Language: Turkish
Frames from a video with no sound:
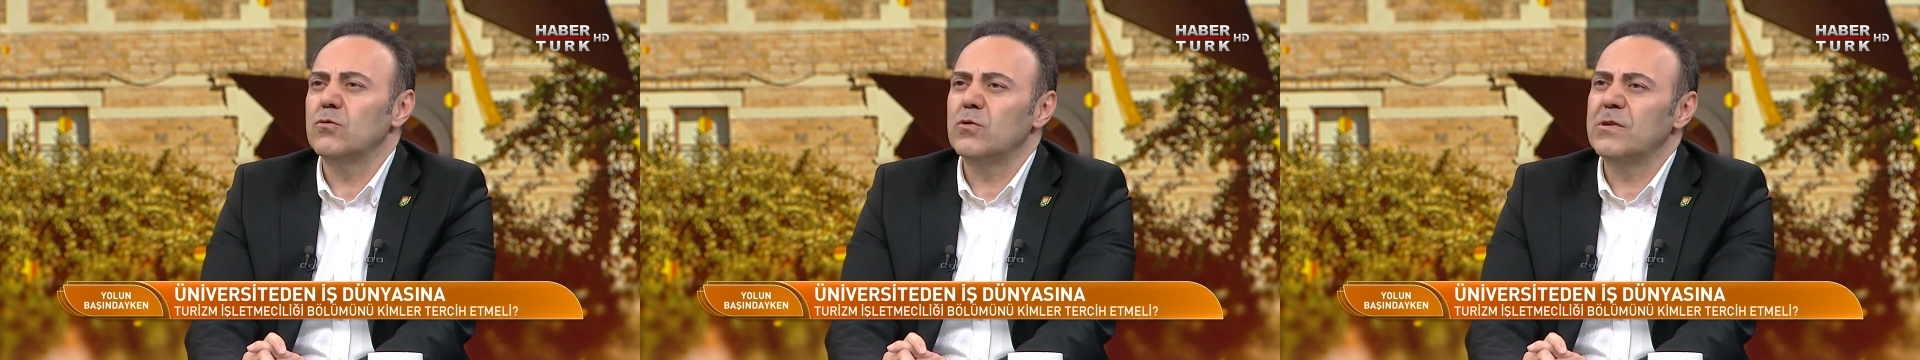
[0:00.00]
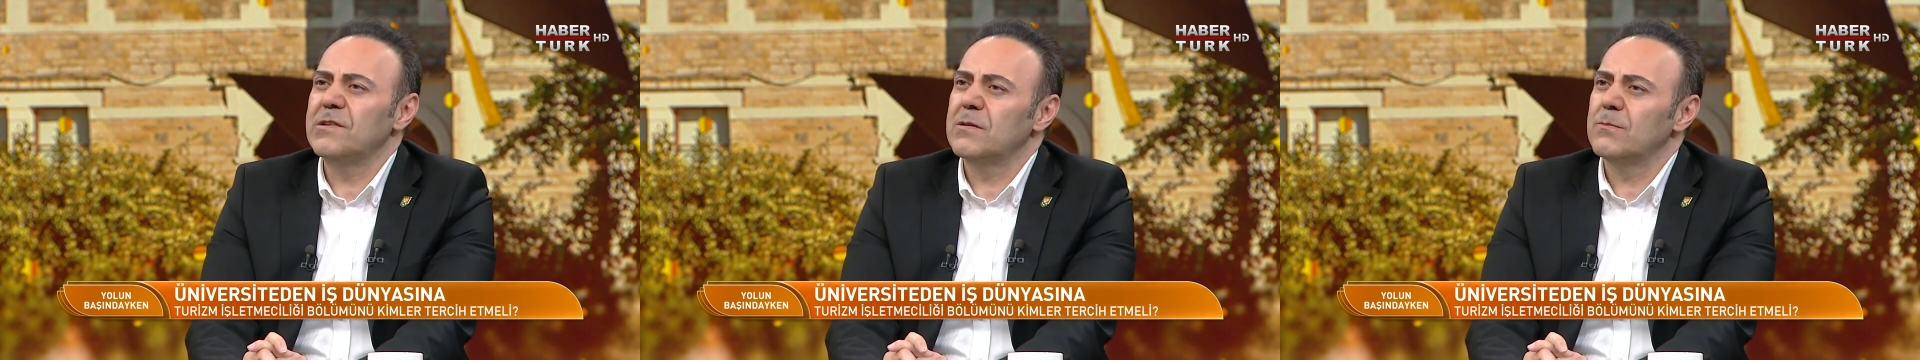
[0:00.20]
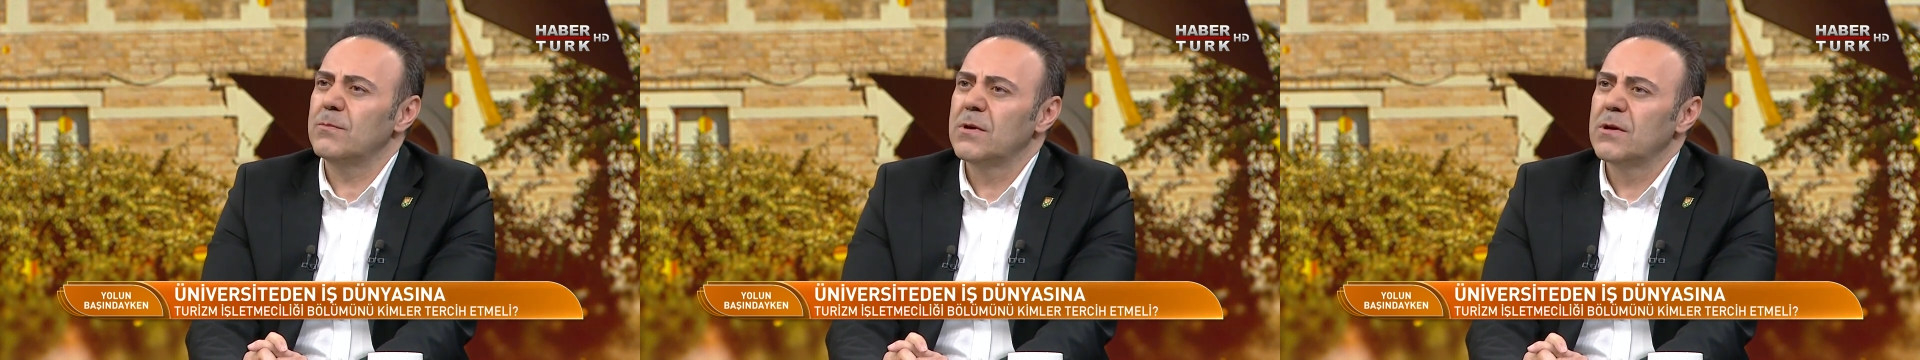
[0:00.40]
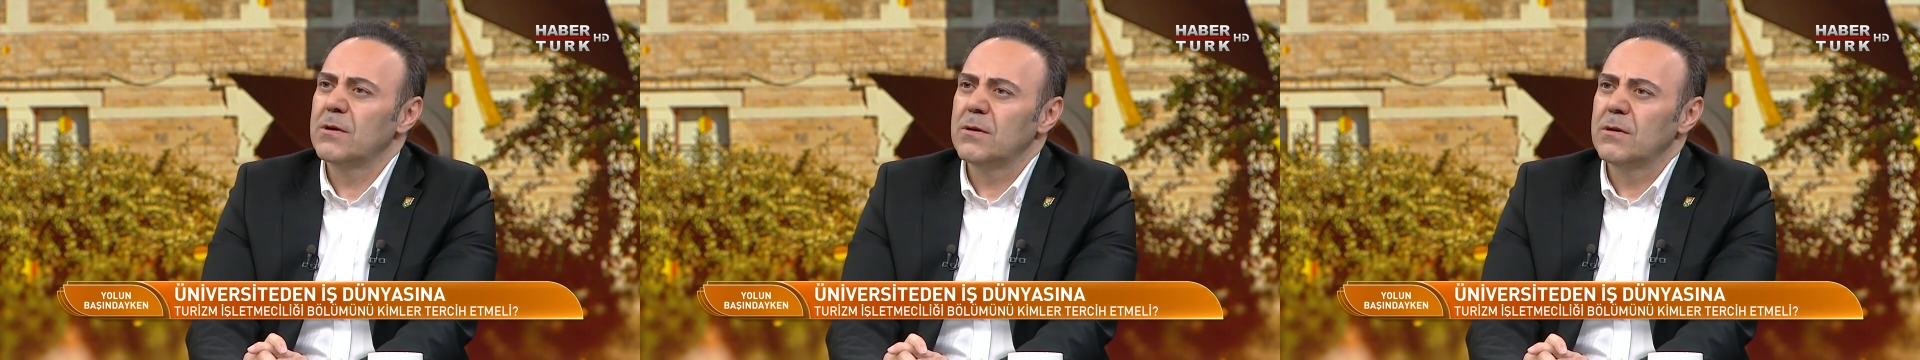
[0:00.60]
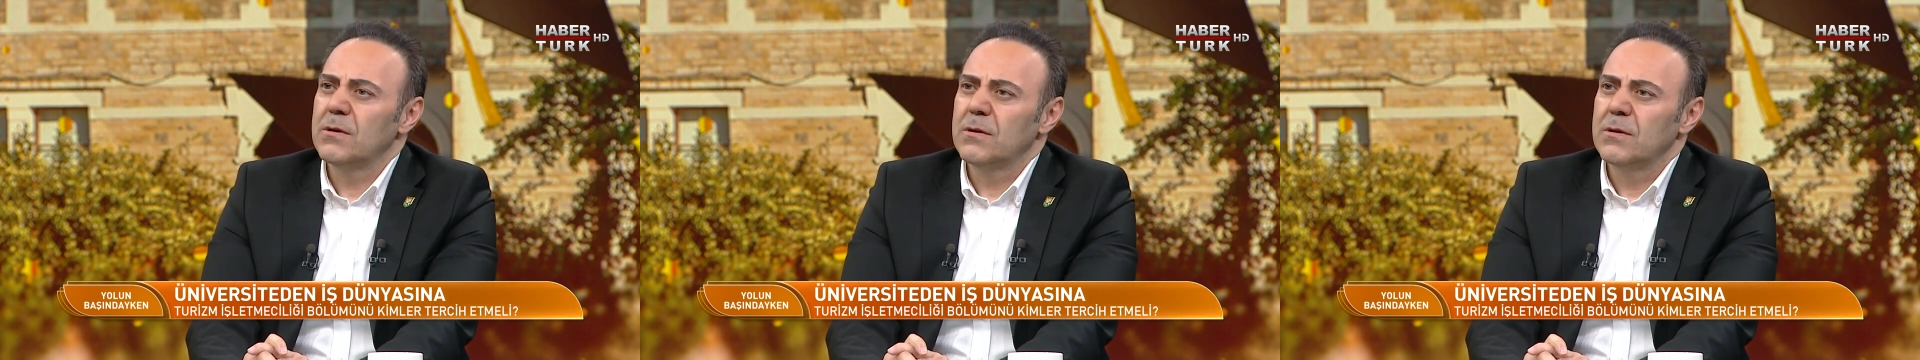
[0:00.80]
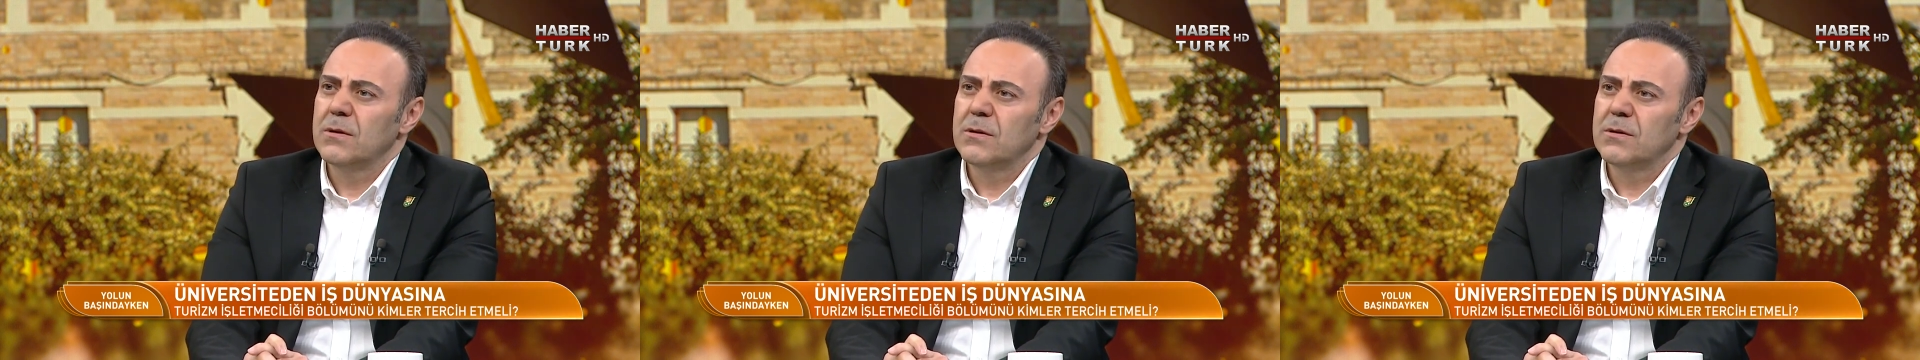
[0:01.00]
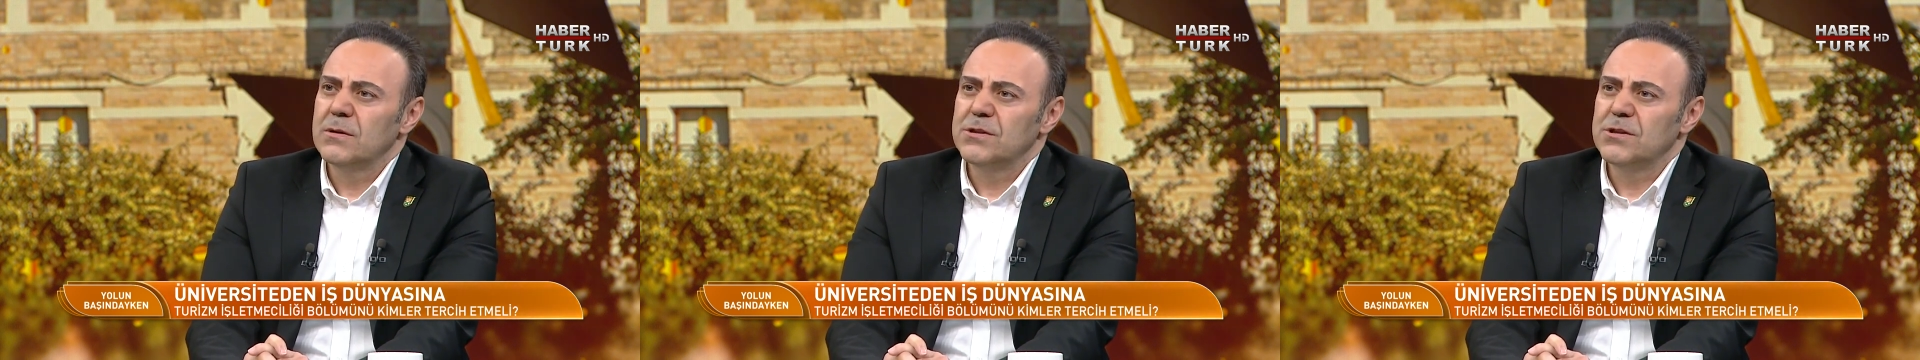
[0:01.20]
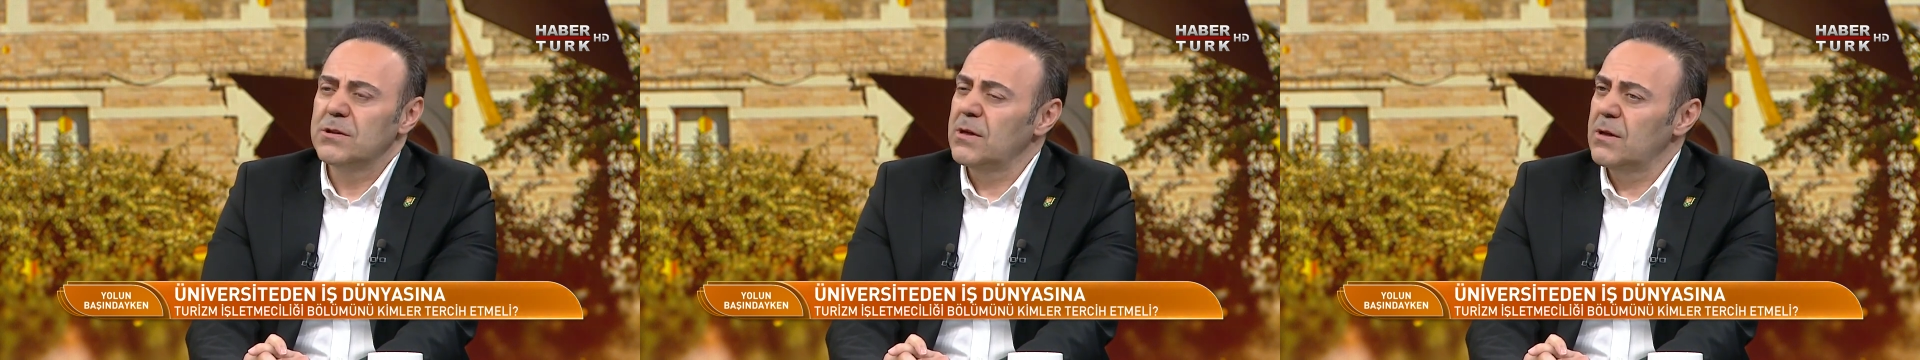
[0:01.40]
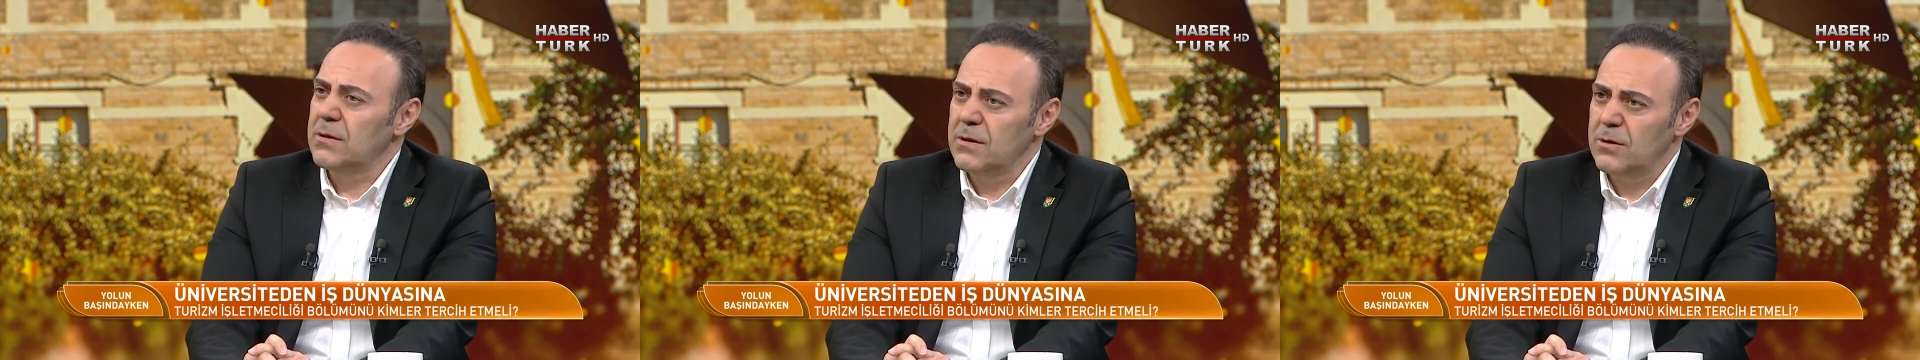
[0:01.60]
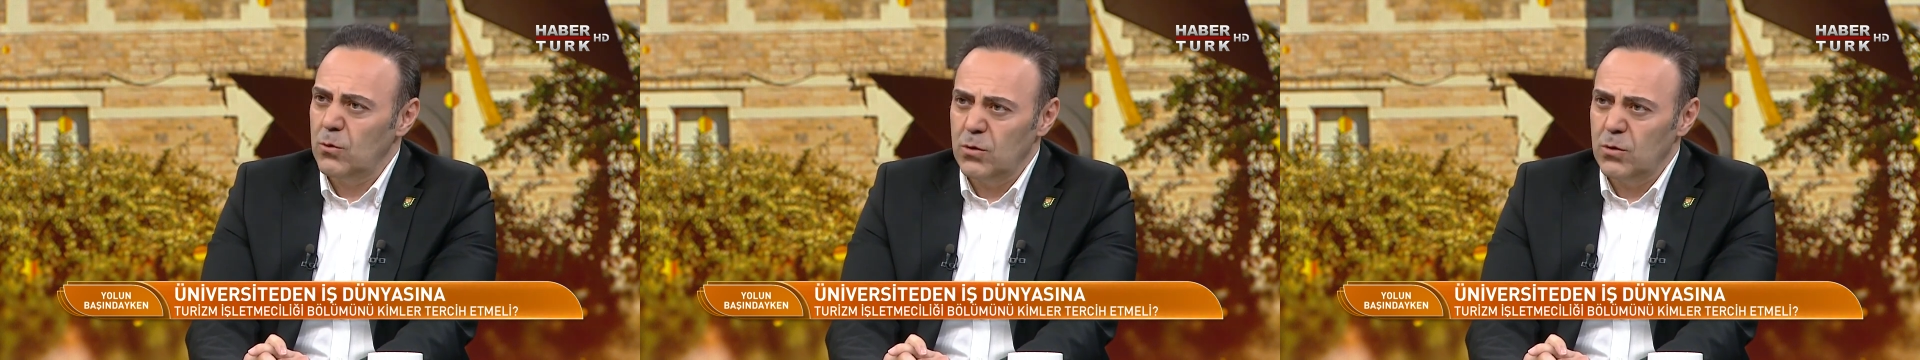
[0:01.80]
turizm şirketleri